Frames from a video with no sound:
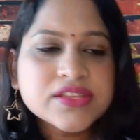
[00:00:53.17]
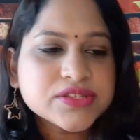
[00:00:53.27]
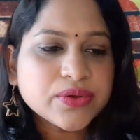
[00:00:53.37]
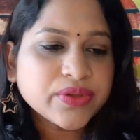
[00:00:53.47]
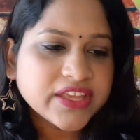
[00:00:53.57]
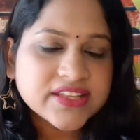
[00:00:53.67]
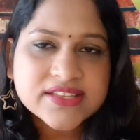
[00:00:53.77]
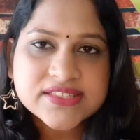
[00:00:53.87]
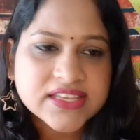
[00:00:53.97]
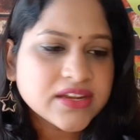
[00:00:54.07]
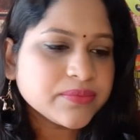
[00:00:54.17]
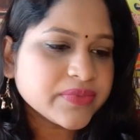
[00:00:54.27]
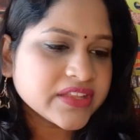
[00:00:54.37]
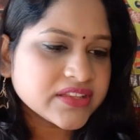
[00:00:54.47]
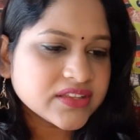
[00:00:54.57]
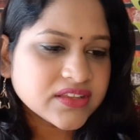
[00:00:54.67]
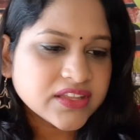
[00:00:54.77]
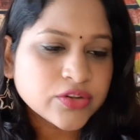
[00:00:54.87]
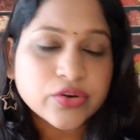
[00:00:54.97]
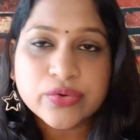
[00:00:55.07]
ஸோ இந்த சீரம் வந்து
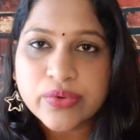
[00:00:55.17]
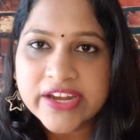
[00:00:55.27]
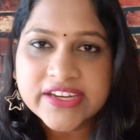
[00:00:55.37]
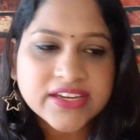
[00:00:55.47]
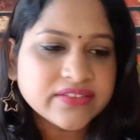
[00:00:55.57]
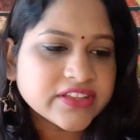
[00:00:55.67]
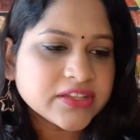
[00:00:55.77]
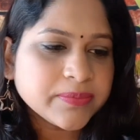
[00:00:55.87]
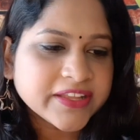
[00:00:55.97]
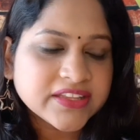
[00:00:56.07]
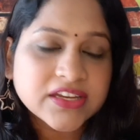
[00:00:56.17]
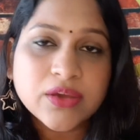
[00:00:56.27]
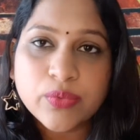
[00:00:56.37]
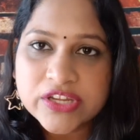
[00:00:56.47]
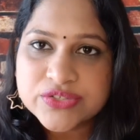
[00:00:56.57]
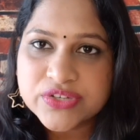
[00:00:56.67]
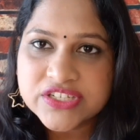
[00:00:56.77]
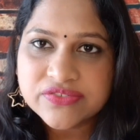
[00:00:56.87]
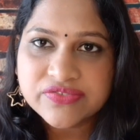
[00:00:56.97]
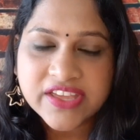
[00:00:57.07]
இதனோட குவான்டிட்டி வந்து பார்த்தீங்கன்னா ஒன்
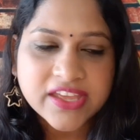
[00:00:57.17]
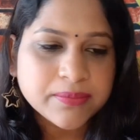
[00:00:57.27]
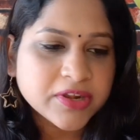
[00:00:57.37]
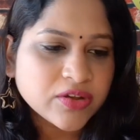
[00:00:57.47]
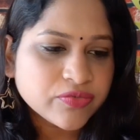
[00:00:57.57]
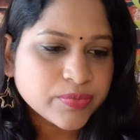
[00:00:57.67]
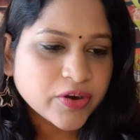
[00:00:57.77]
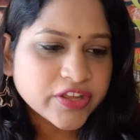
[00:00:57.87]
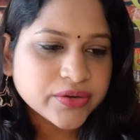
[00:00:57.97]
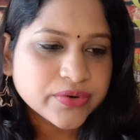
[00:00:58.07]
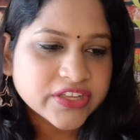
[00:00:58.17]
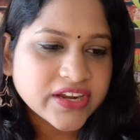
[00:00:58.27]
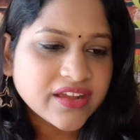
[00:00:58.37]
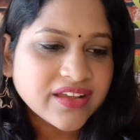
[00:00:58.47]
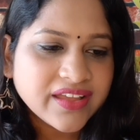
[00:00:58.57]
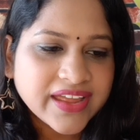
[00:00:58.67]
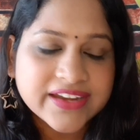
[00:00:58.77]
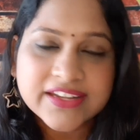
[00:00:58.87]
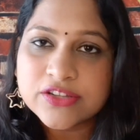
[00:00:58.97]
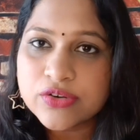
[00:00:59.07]
டுவெண்ட்டி ஃபைவ் எம்எல் ஆஃப் ப்ராடக்ட் கொடுக்குறாங்க
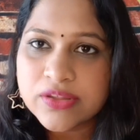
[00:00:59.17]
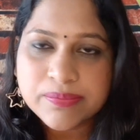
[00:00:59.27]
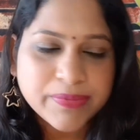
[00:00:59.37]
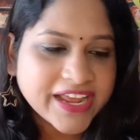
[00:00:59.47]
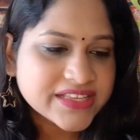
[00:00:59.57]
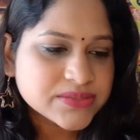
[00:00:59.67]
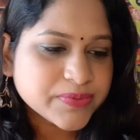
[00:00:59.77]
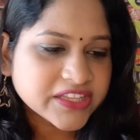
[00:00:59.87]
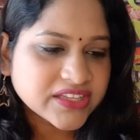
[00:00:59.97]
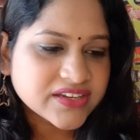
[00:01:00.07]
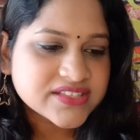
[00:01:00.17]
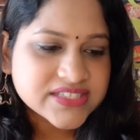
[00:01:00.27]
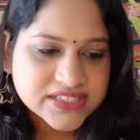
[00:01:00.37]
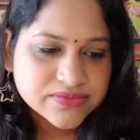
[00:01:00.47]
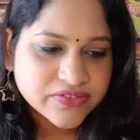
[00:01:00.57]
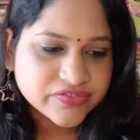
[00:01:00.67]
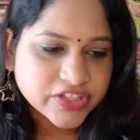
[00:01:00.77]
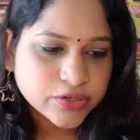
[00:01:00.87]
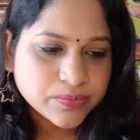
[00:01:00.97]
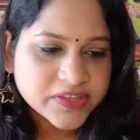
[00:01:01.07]
அண்ட் இதனோட ப்ரைஸ் பார்த்தீங்கன்னா சிக்ஸ்
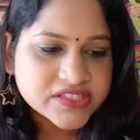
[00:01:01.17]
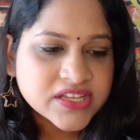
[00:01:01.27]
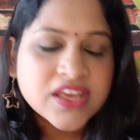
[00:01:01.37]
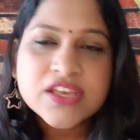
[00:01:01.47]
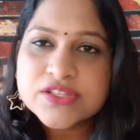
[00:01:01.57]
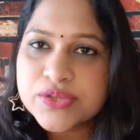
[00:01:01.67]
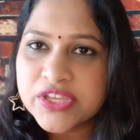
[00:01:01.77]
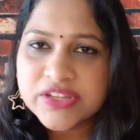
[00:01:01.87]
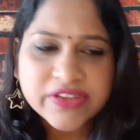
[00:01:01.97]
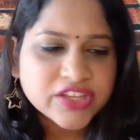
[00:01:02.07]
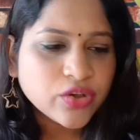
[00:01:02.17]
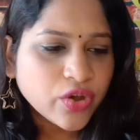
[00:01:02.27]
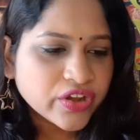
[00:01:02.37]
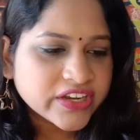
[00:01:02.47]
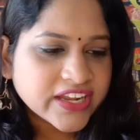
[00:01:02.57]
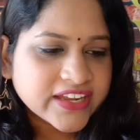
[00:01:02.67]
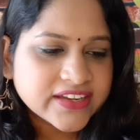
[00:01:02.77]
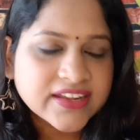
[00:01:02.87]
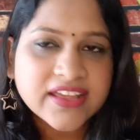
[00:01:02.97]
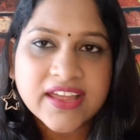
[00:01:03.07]
ஃபிஃப்டி ருபீஸ் ஸோ இது வந்து
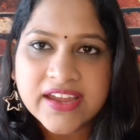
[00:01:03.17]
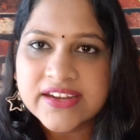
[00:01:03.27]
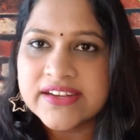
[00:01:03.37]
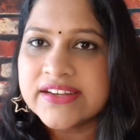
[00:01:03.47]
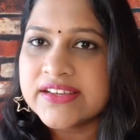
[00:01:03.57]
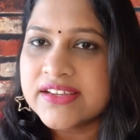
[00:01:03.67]
ஆன்லைனில் அண்ட்